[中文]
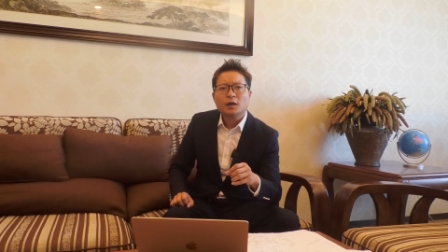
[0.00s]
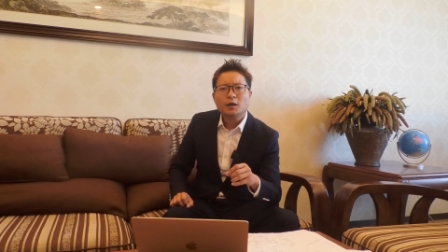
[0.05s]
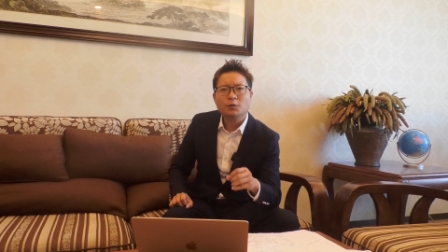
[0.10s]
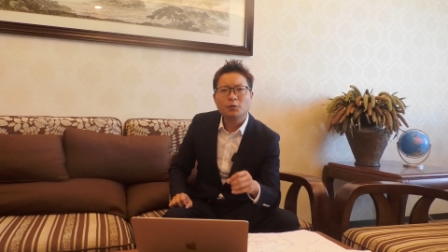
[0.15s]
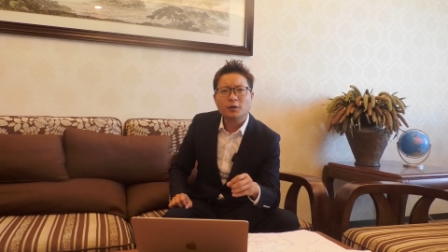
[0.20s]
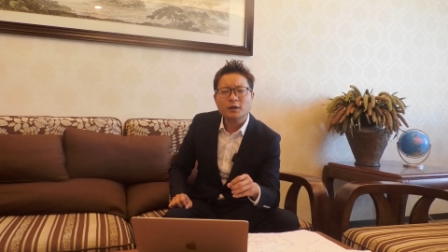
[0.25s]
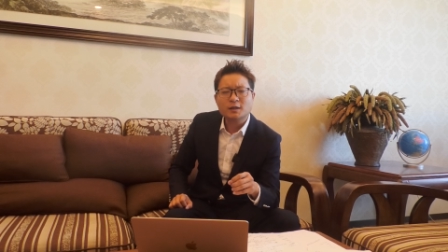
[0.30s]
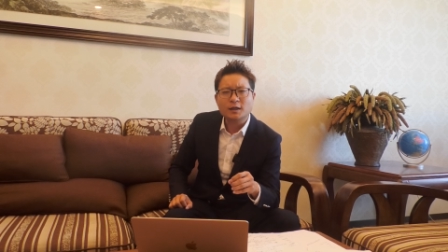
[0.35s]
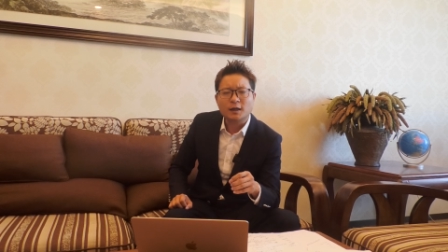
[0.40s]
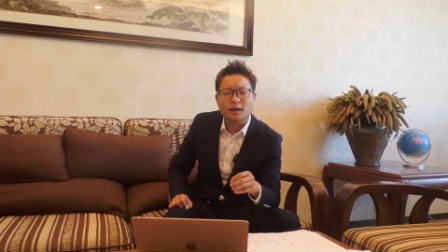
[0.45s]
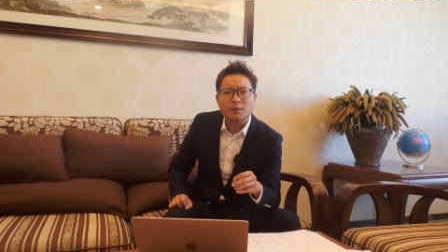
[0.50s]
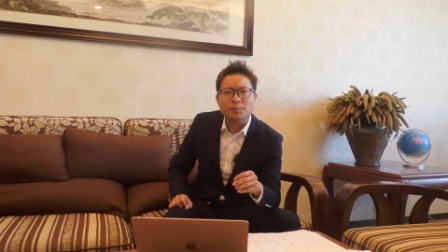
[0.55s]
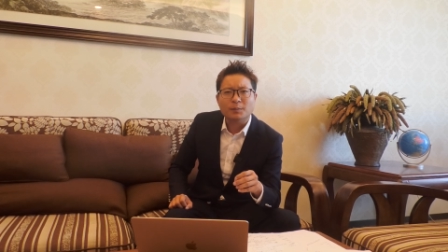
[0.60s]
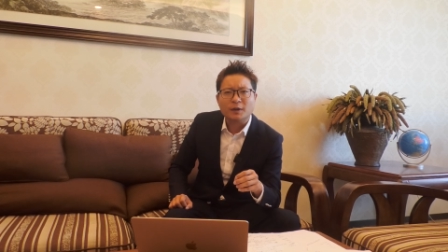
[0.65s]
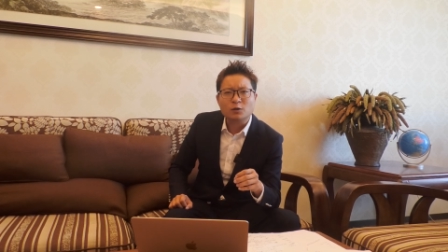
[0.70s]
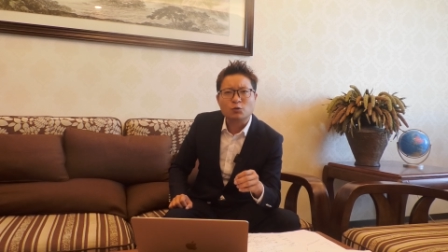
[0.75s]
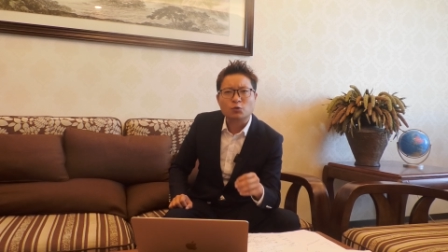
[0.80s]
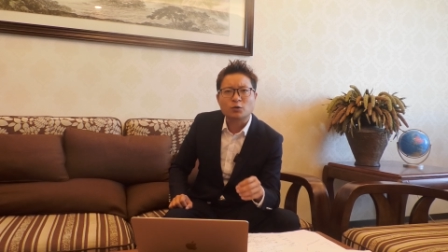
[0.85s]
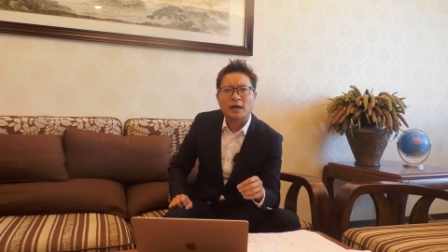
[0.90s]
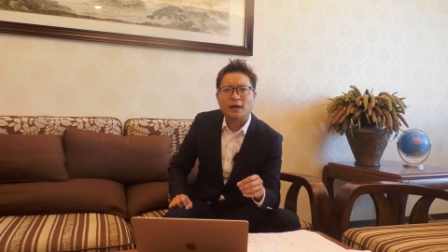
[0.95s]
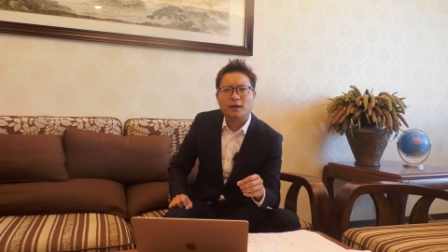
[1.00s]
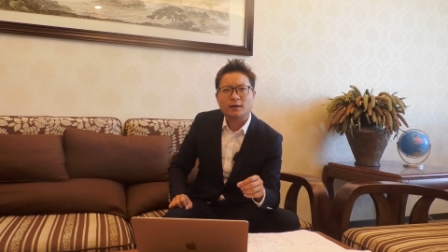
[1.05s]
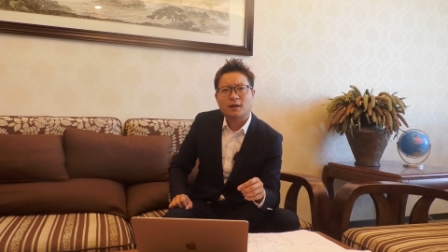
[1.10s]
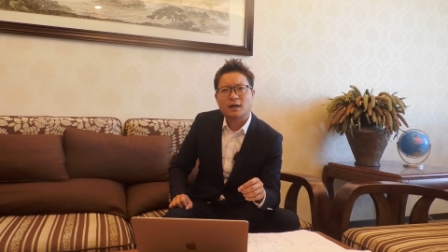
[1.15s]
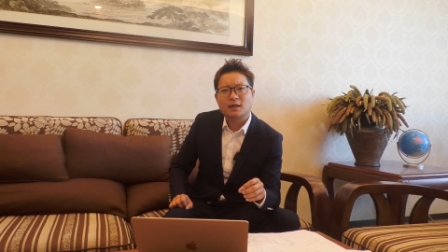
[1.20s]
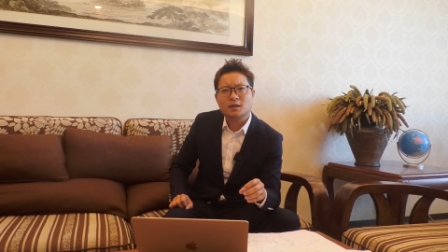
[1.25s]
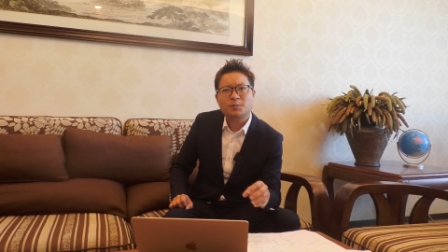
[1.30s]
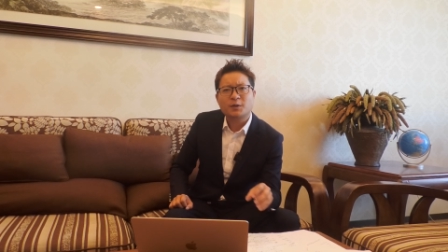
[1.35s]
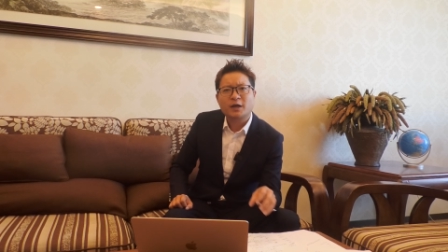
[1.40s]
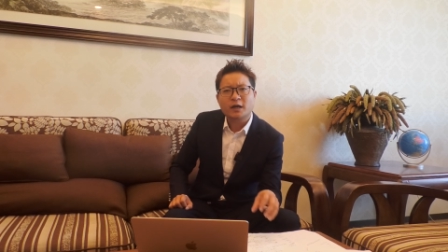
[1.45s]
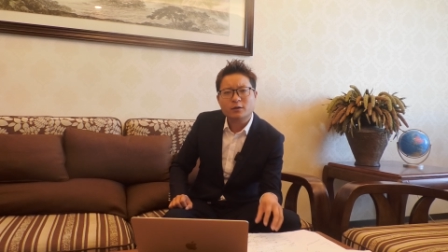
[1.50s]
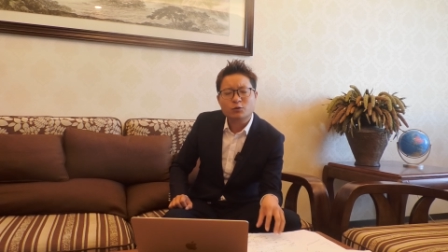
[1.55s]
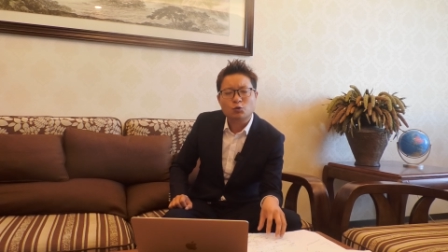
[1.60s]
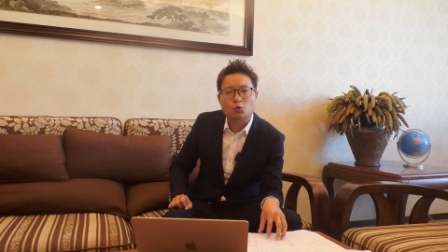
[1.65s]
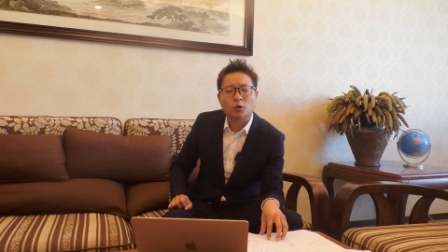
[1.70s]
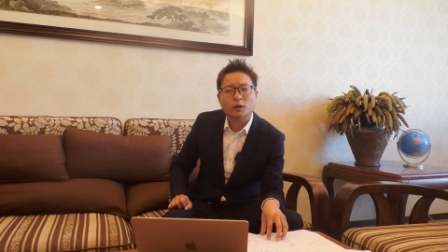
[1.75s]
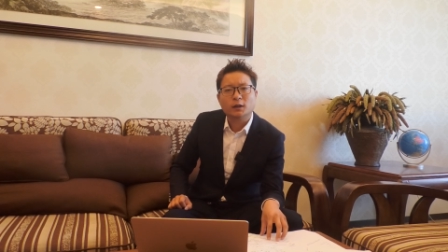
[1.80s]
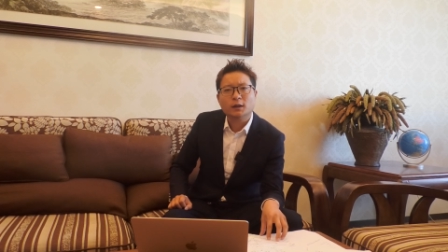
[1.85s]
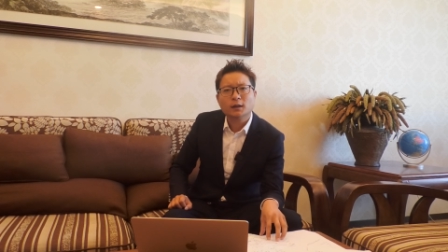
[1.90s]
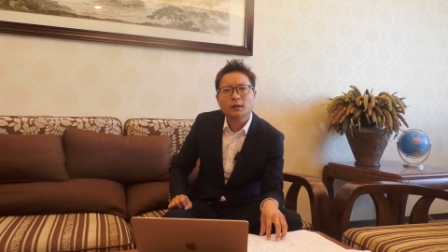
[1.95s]
因为这个民主党它是偏
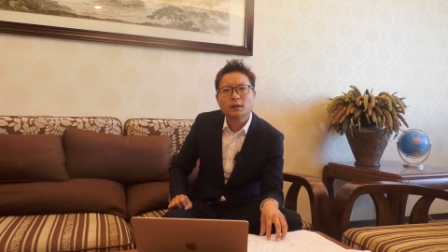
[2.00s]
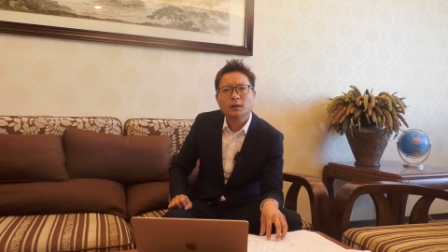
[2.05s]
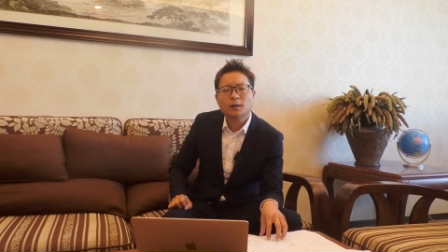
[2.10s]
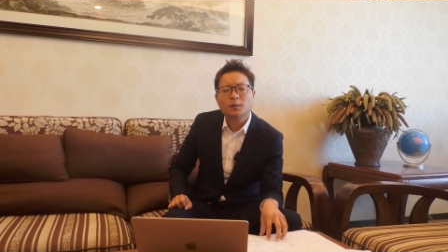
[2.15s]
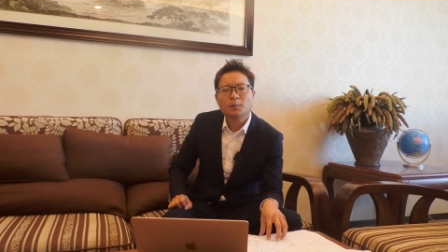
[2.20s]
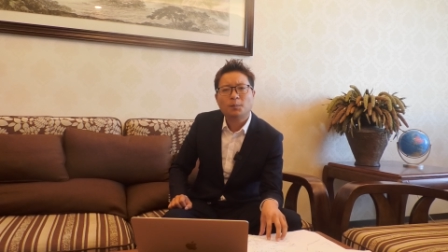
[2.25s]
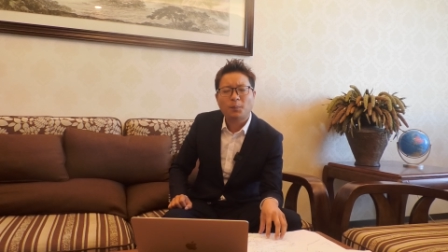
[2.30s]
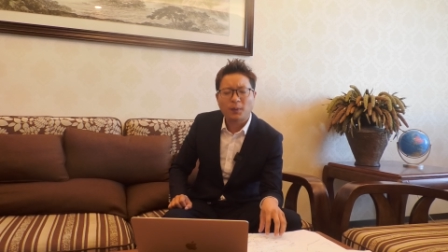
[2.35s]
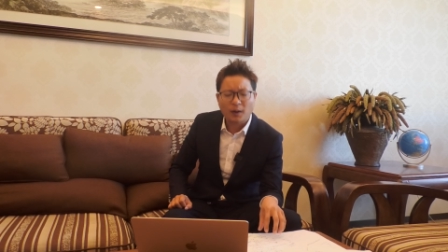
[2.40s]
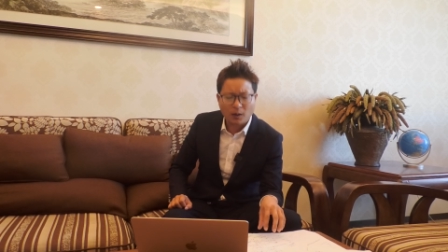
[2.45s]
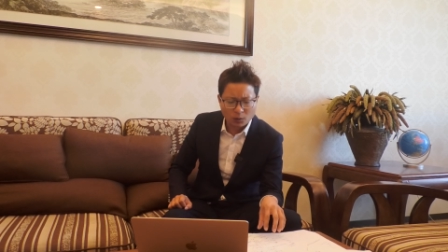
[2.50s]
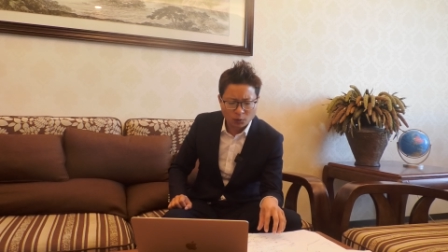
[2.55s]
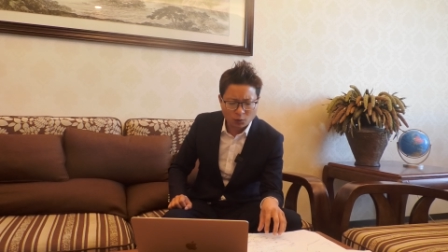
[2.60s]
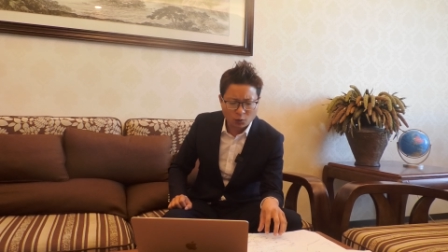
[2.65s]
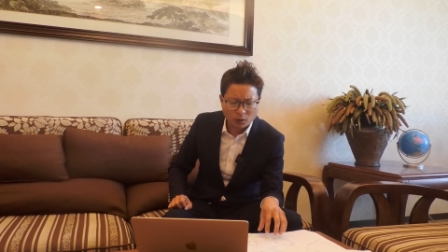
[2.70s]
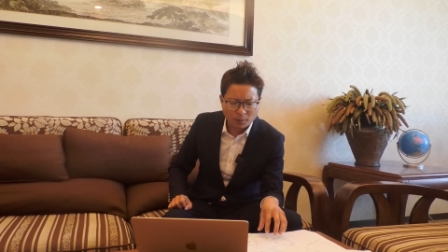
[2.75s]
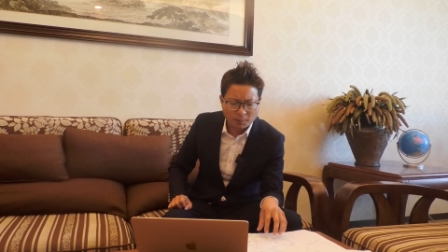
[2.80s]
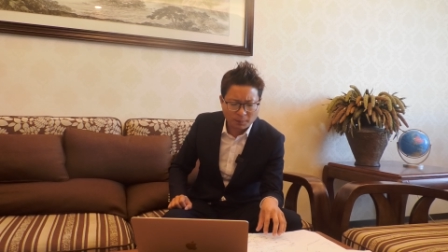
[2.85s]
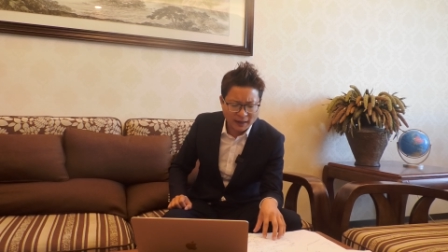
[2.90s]
左的，包括